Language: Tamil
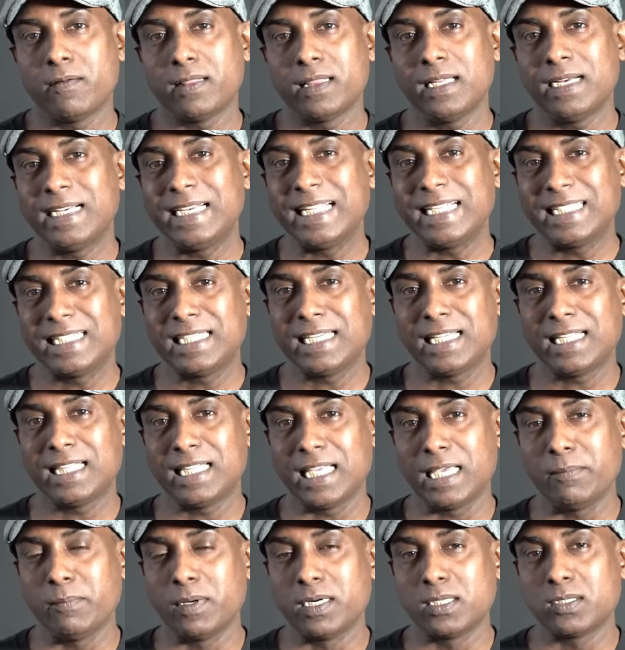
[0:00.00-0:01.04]
வந்து டிஸ்னி
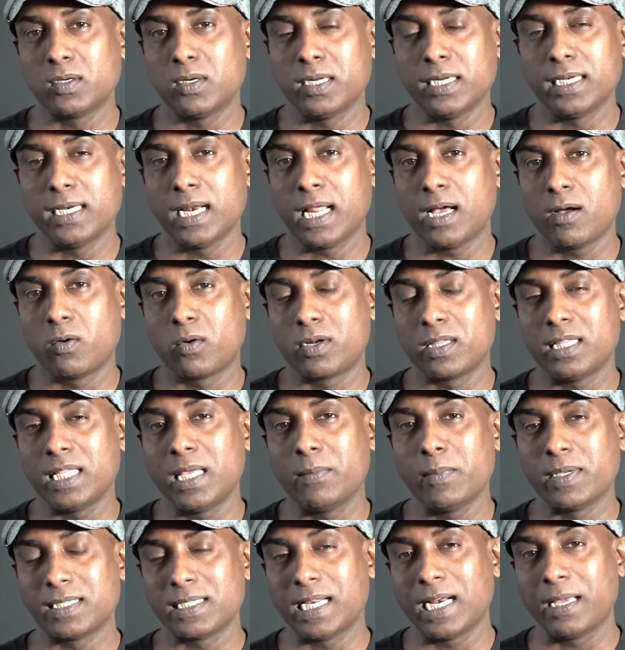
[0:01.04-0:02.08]
தீம்னு சொல்லிட்டு நான் ஒரு
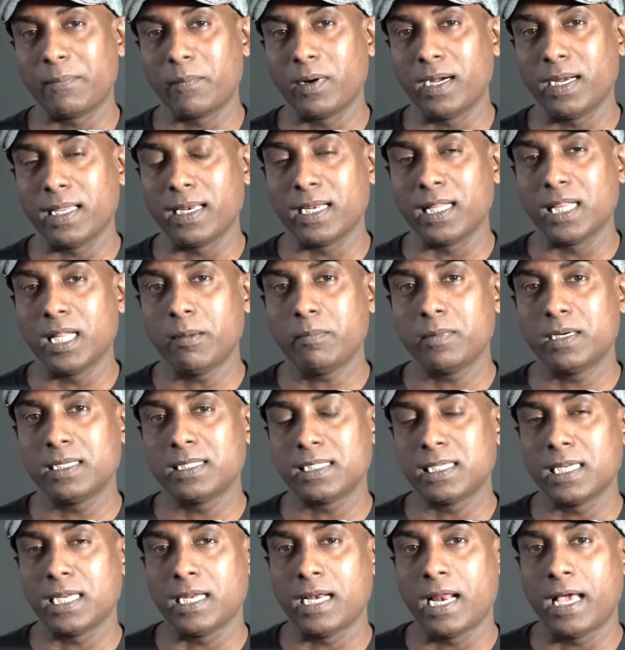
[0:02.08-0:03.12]
தீமை செலக்ட் பண்ணியிருந்தோம்
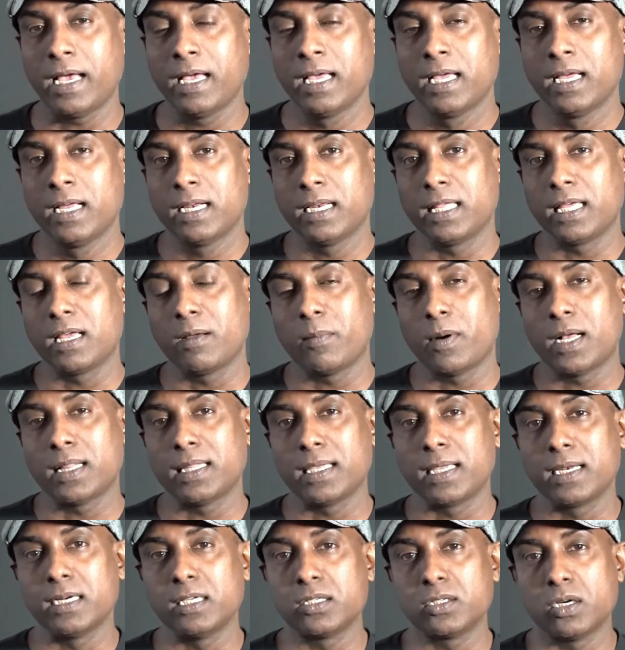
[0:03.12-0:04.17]
டிஸ்னியில் நீங்கள்
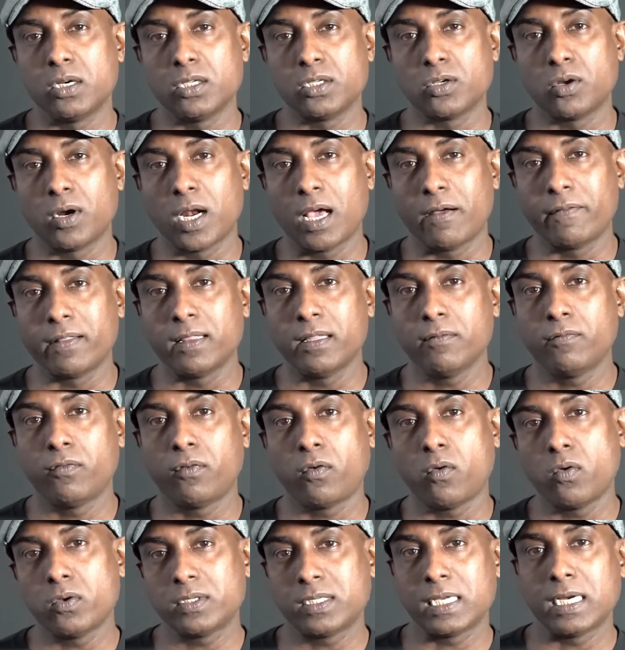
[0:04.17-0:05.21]
பார்த்தீங்கன்னு சொல்லி சொன்னால் வந்து
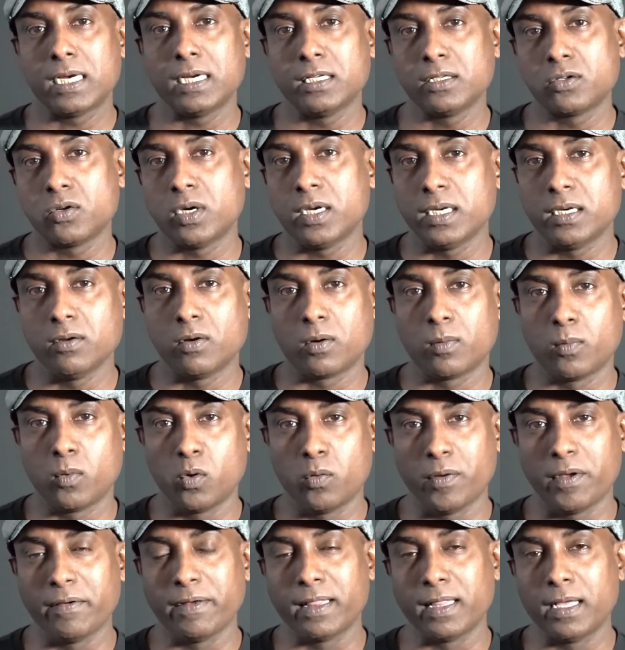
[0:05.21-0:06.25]
ஃப்ரோசன்னு சொல்லிட்டு ஒரு
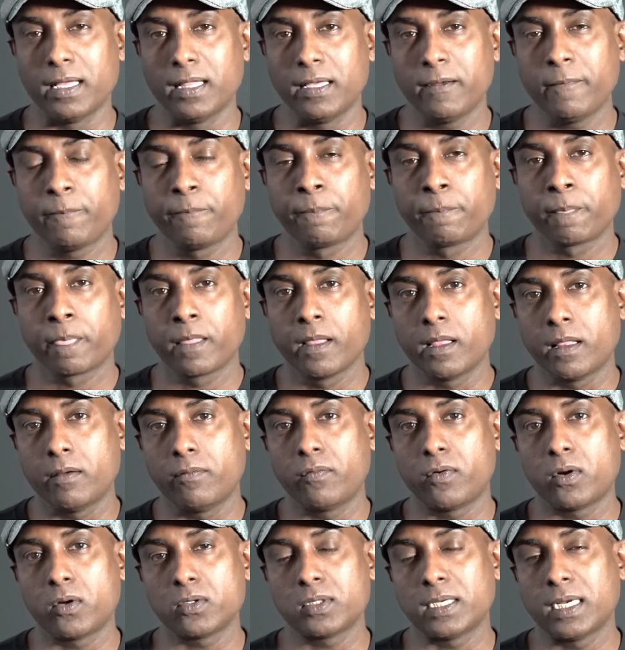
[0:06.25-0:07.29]
மூவி வந்தது
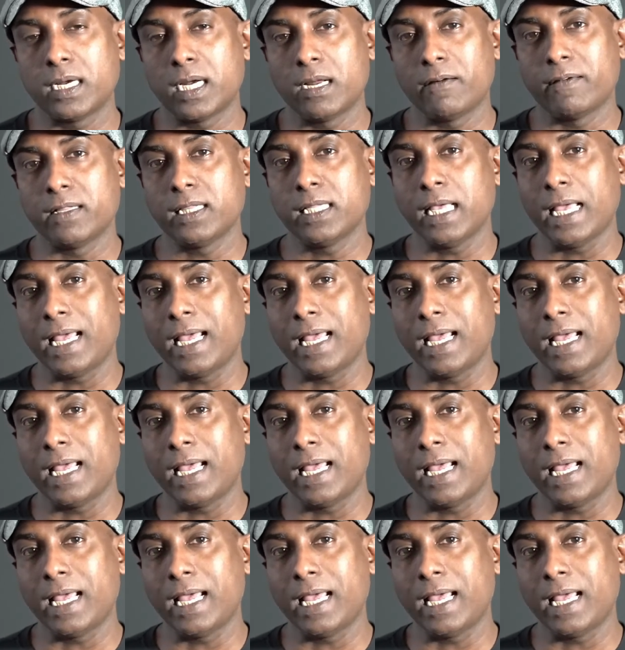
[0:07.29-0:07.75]
இந்த ஃப்ரோசனில் வந்து